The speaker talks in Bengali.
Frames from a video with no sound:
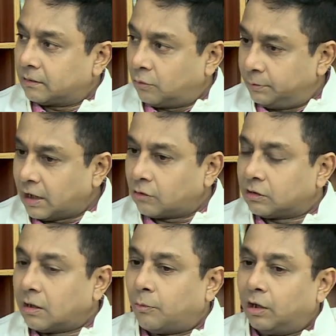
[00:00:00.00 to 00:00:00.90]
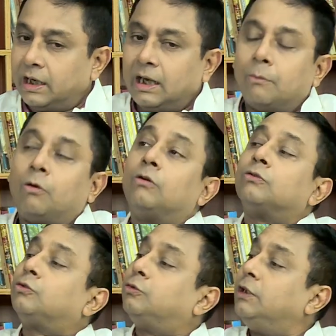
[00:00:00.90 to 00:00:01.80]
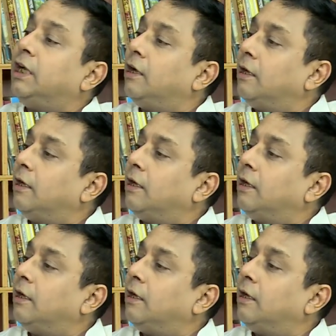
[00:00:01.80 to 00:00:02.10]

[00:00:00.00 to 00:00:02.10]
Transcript: কবিতার কথা বলেন এবং সুনীল